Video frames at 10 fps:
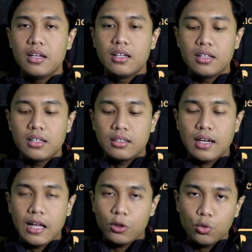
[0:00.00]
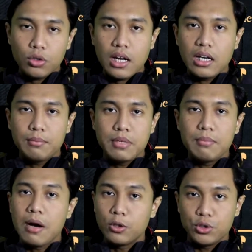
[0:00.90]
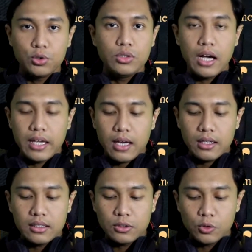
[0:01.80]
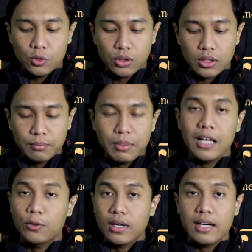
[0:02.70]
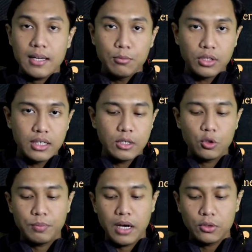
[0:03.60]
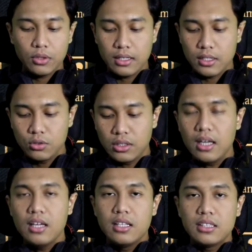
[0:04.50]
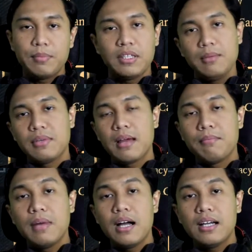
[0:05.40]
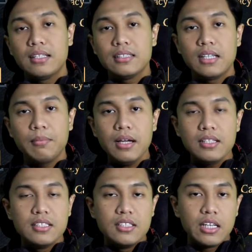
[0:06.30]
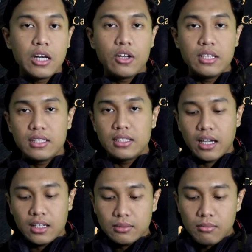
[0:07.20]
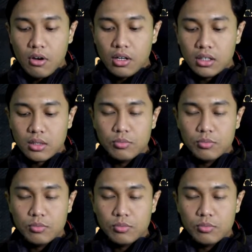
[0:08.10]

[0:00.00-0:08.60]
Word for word: uh, teratur dan lebih bagus juga ya uh, untuk pengaturannya mungkin ya untuk pengaturannya juga seperti menambah uh, apa reload uh, cannonball